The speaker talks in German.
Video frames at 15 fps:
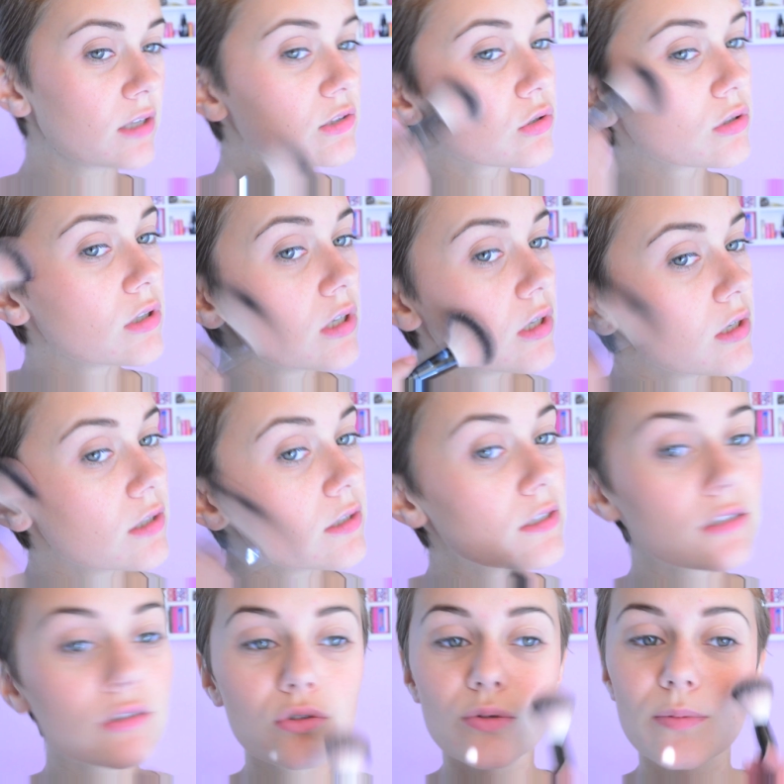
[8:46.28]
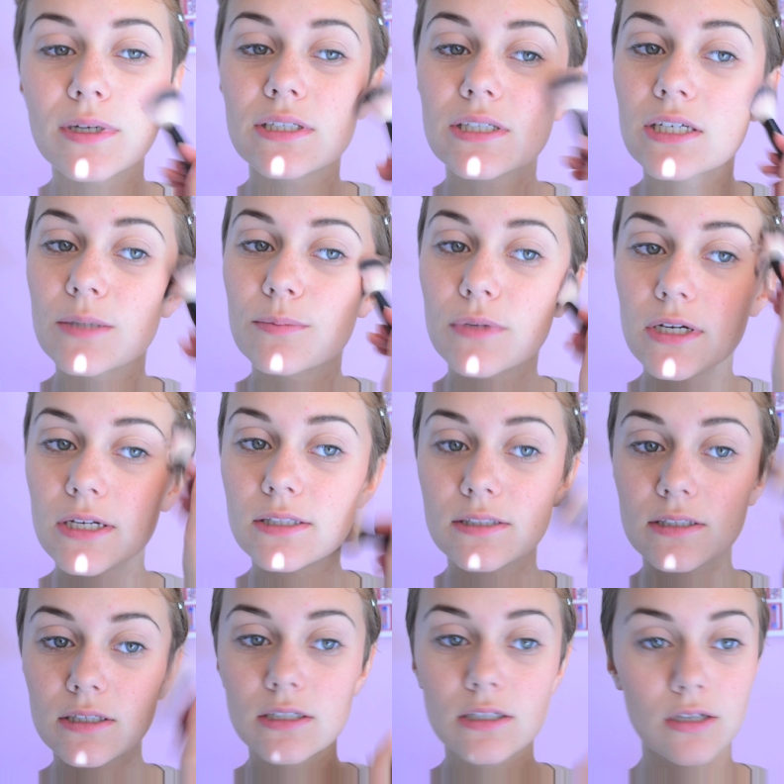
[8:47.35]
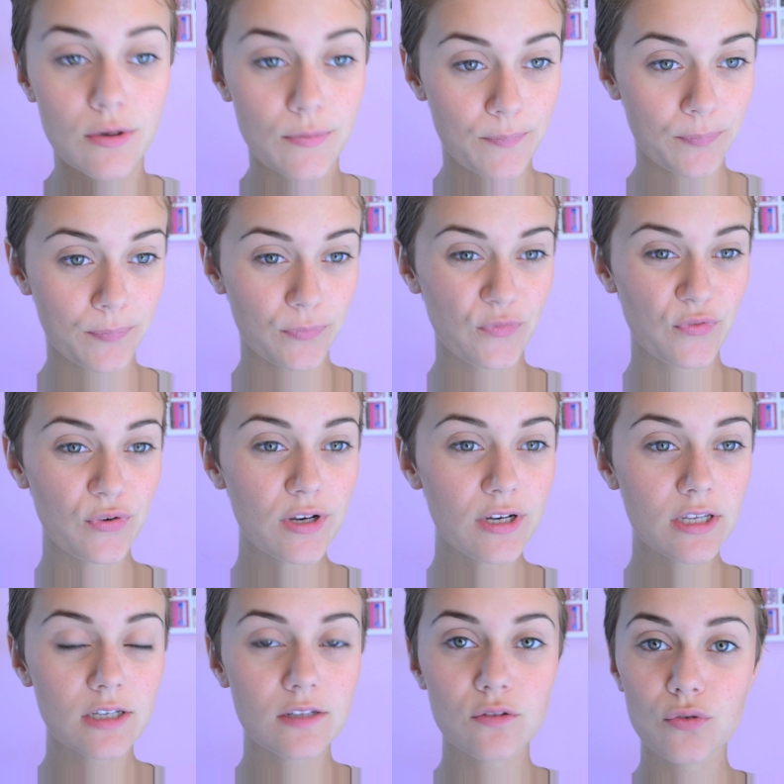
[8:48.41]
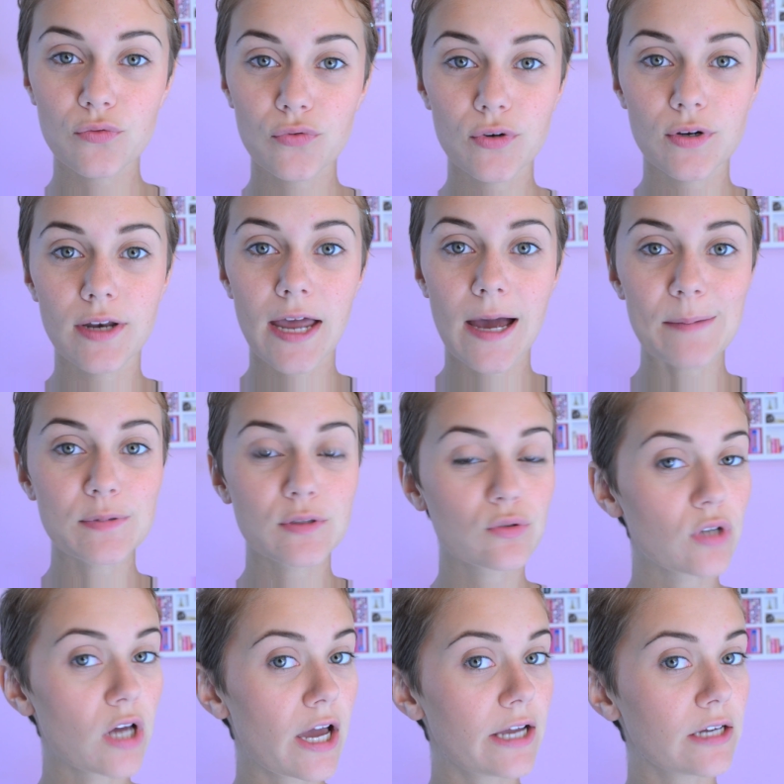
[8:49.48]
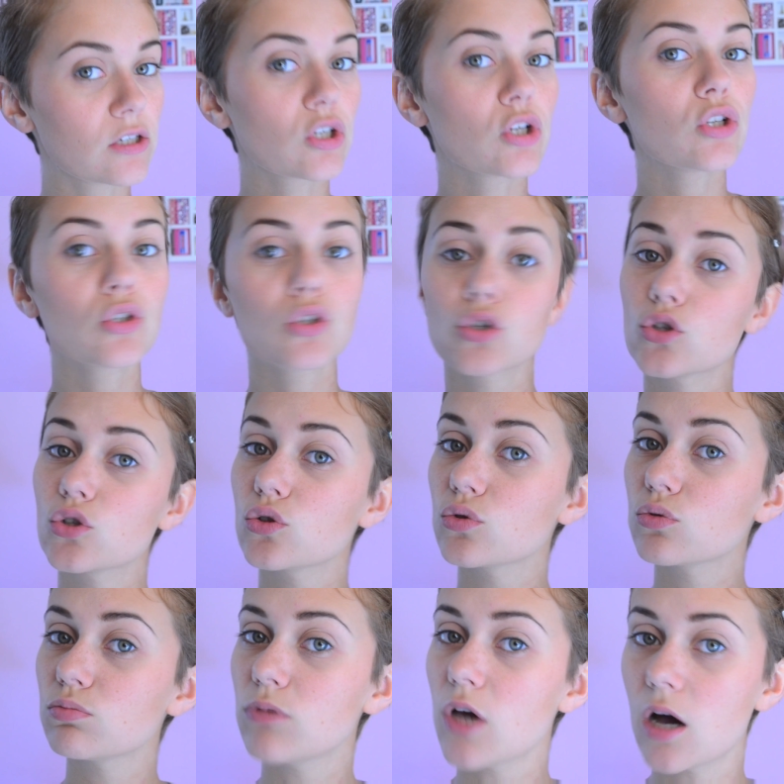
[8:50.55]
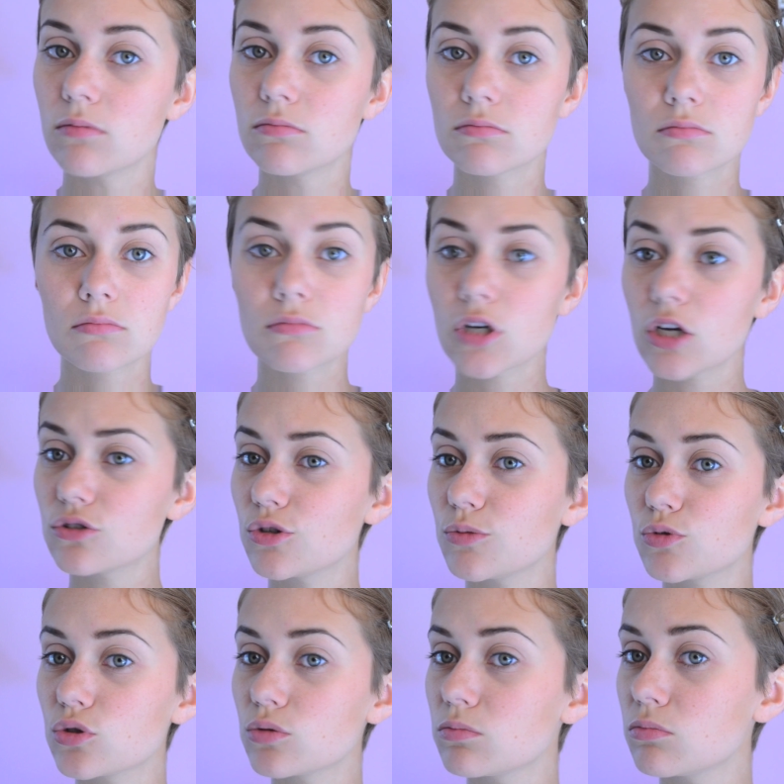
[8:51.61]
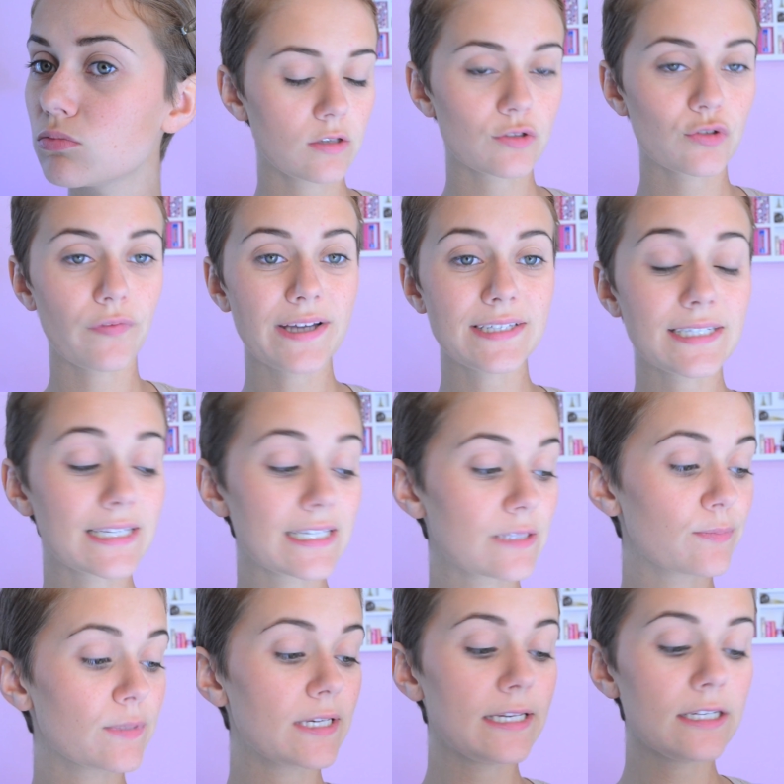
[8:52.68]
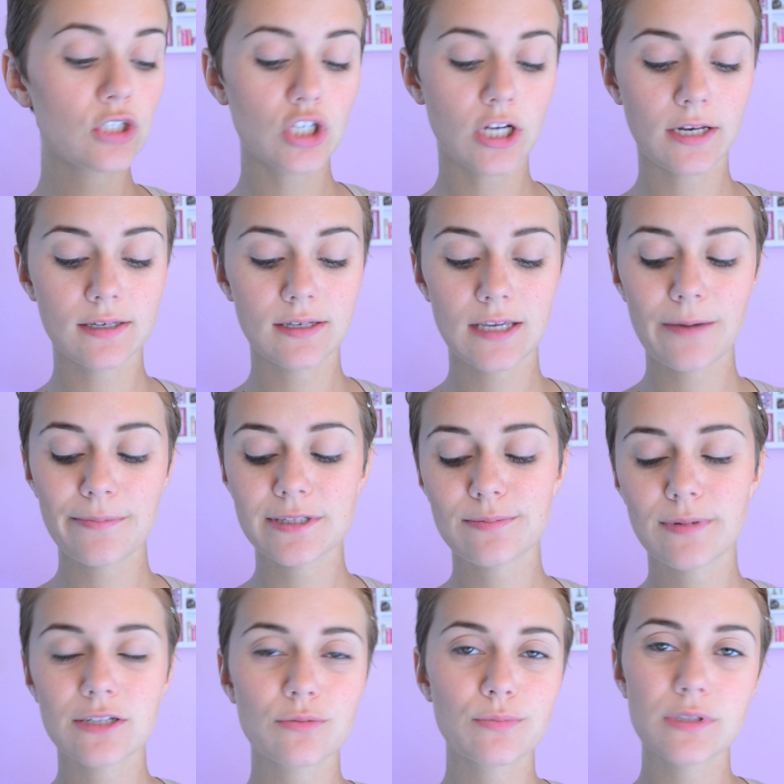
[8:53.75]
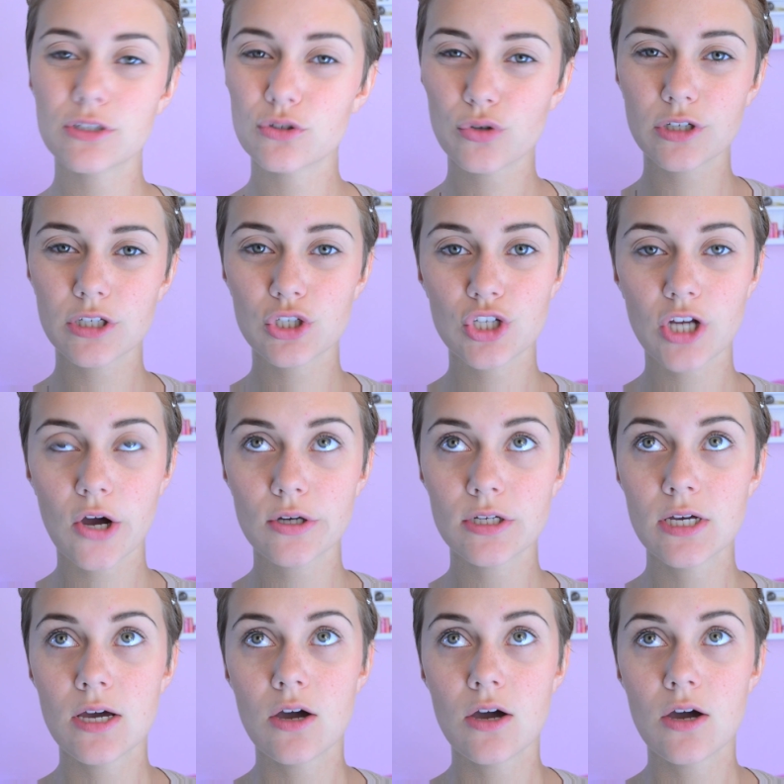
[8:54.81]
also nicht so übertrieben glitzerig. Finde ich jetzt so für den Herbst eigentlich, ja, ganz hübsch. So, weiter geht's mit Lidschatten. Ich habe jetzt mal so ein bisschen durchgeschaut